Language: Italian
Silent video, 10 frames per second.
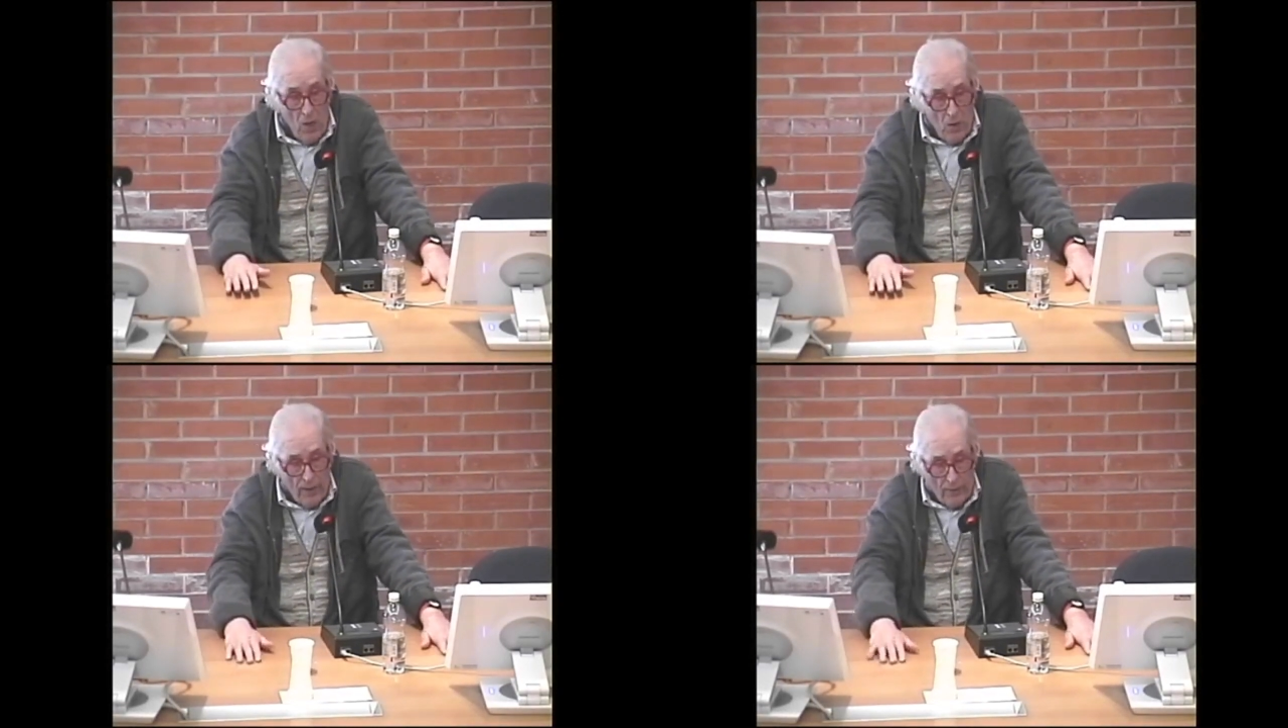
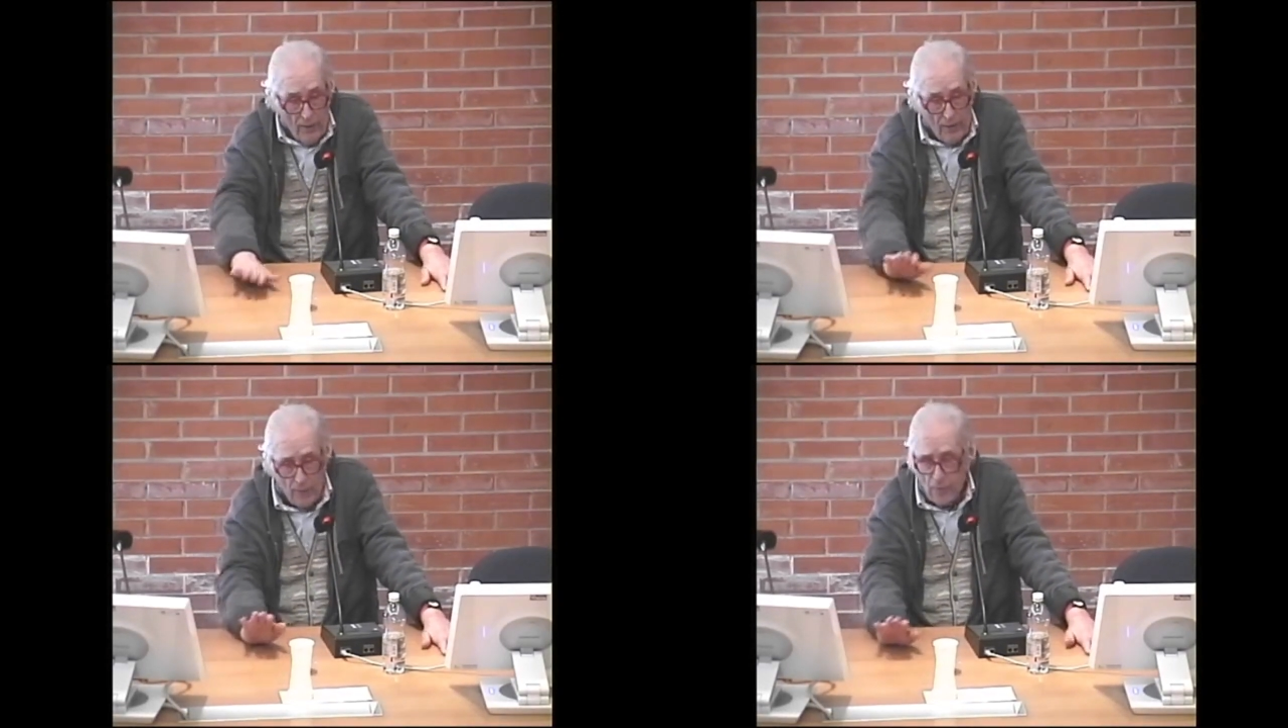Ora,
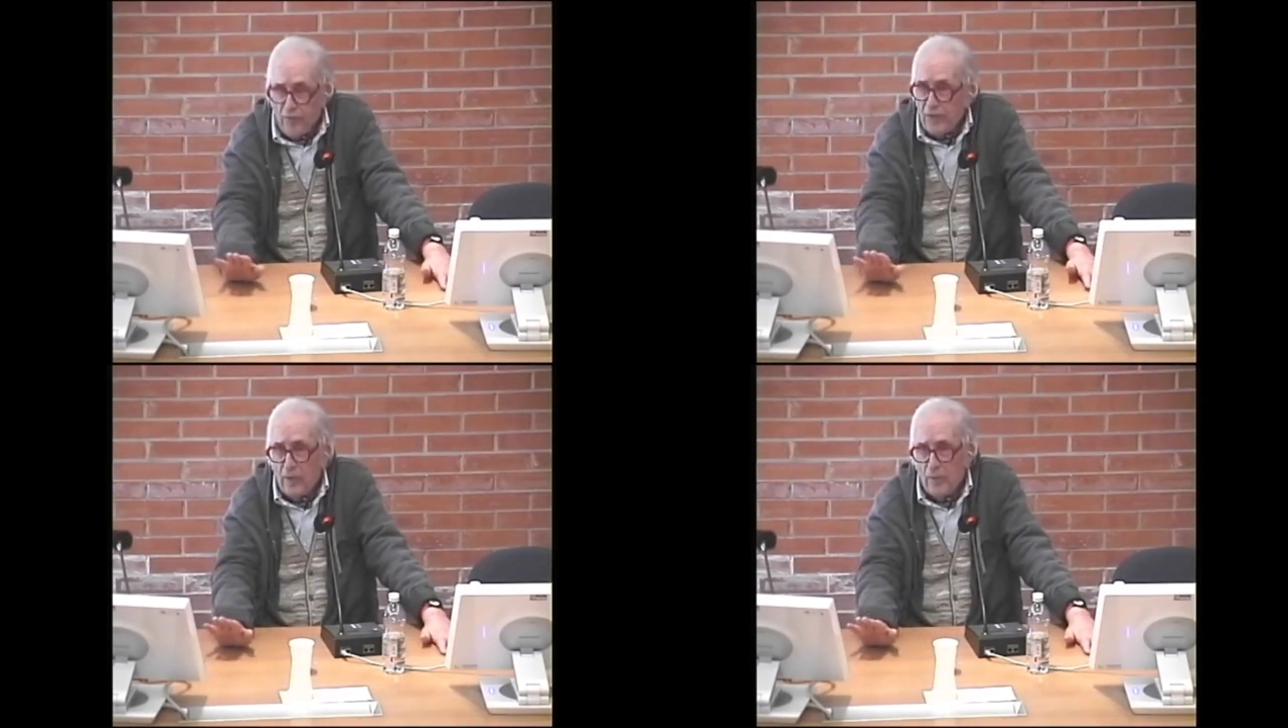quello era
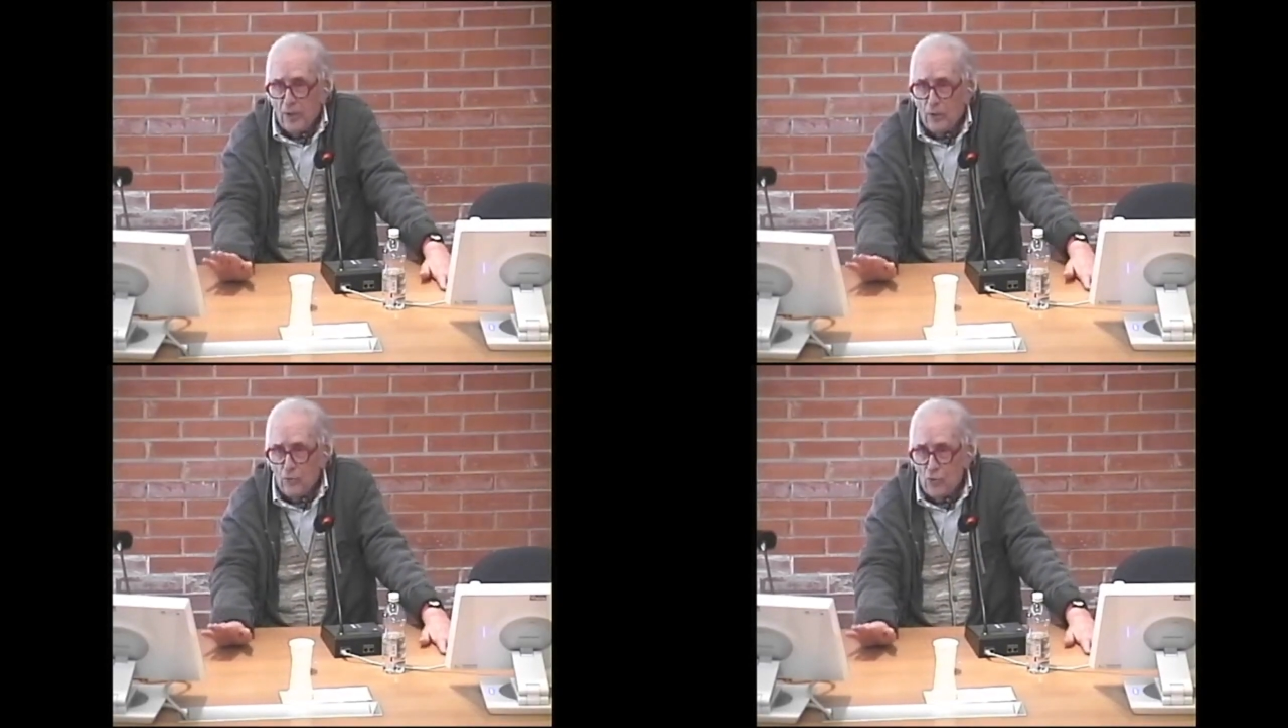
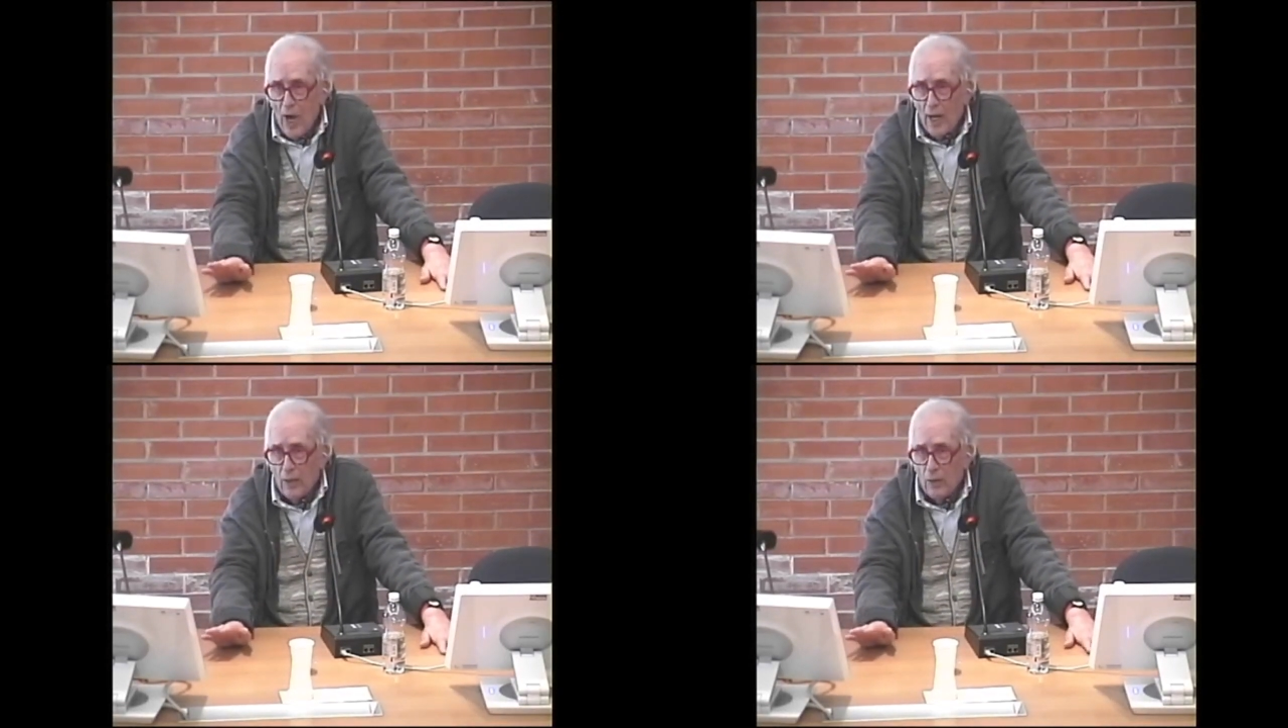perfettamente un
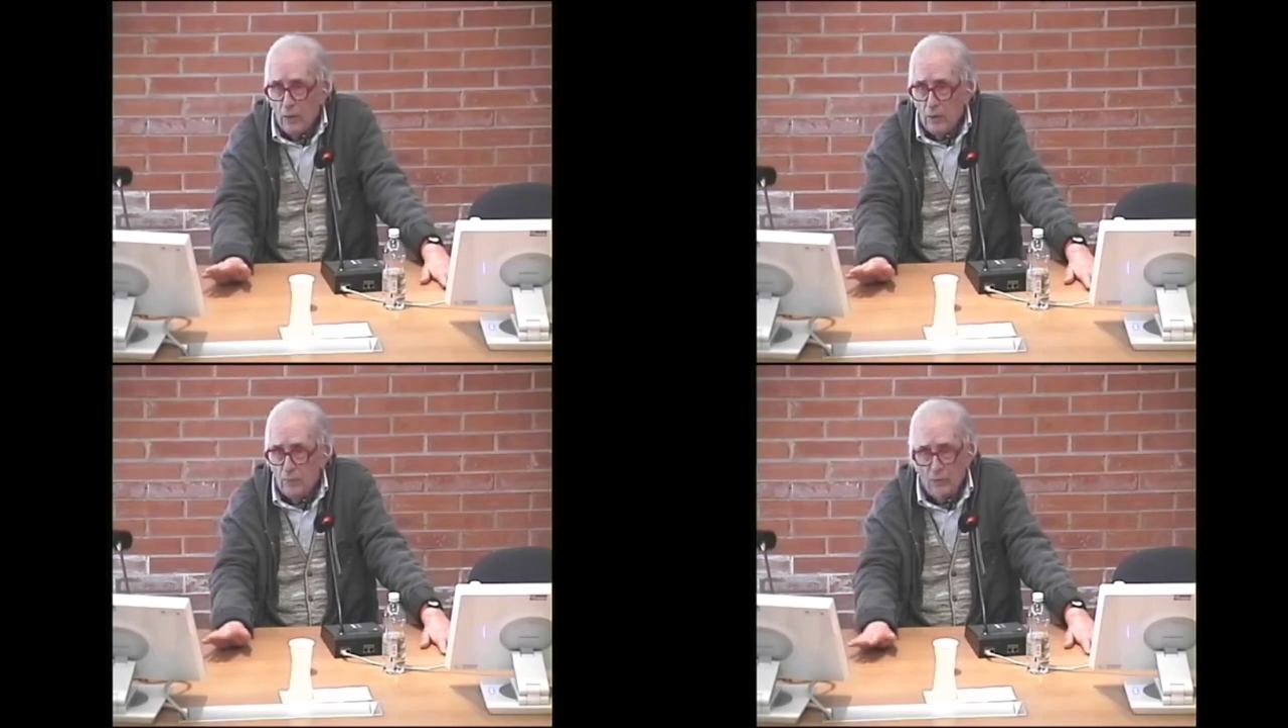giallo
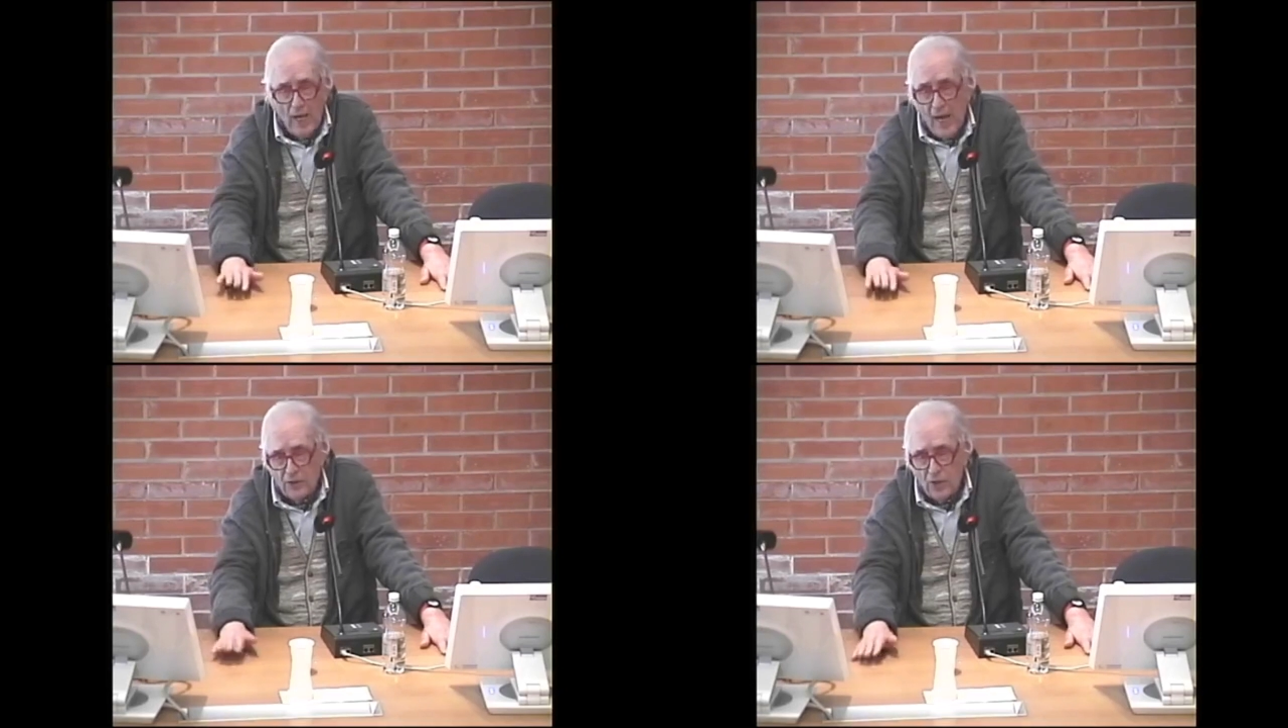
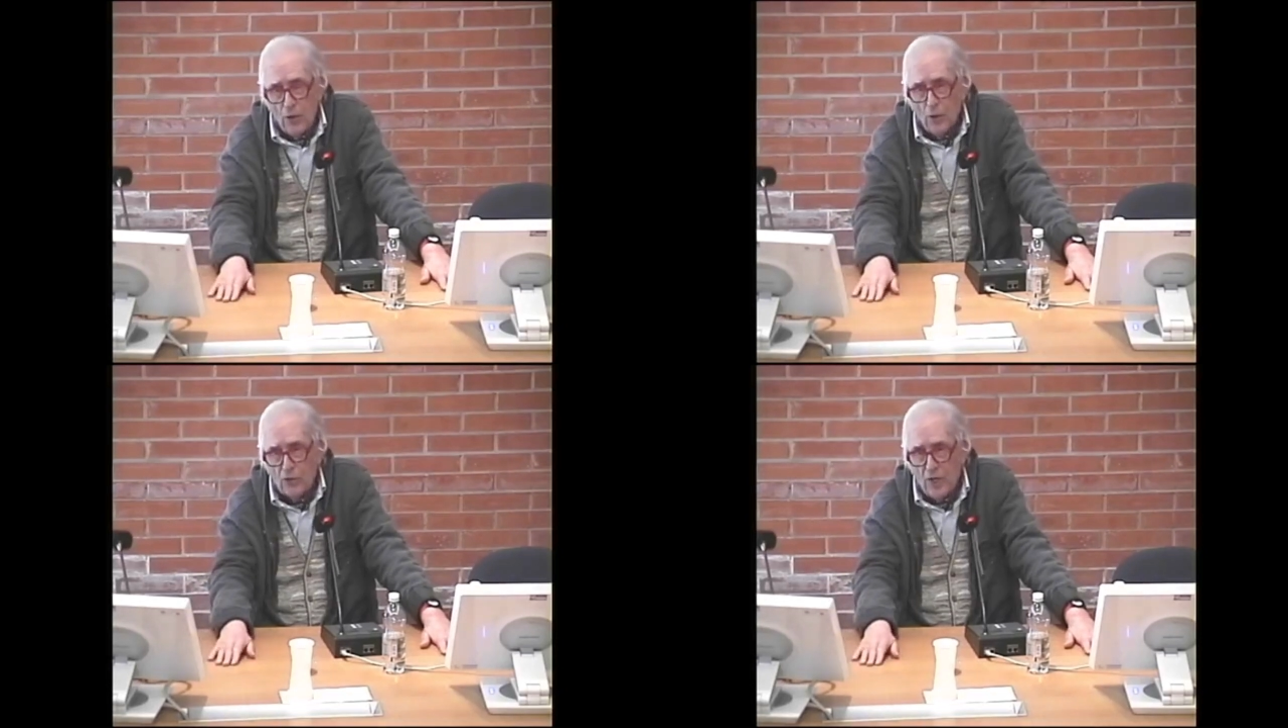e altri
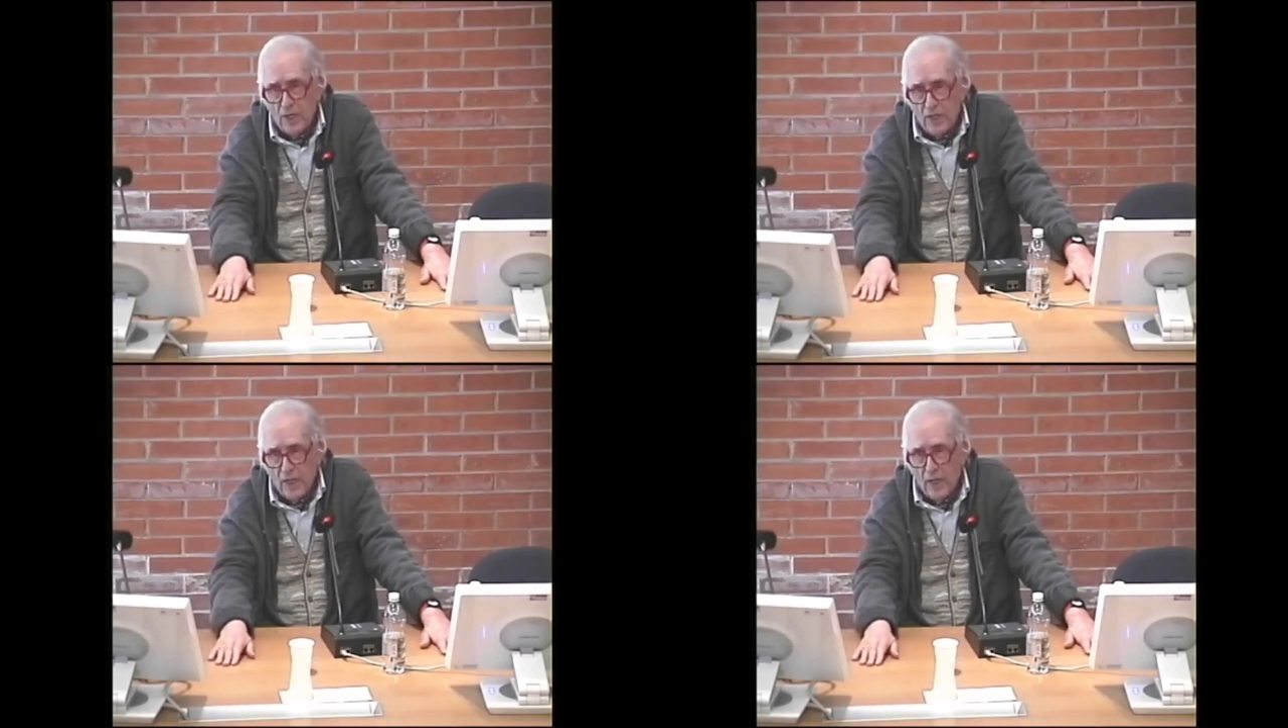ne ho
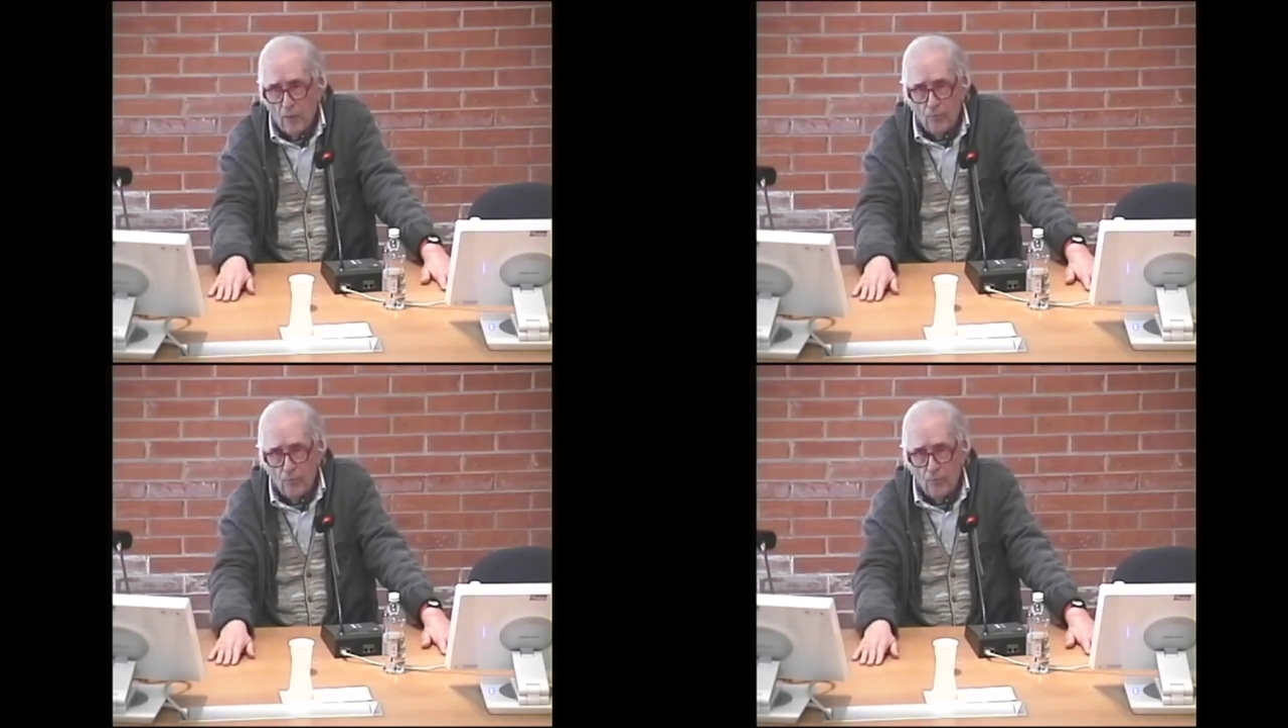scritti.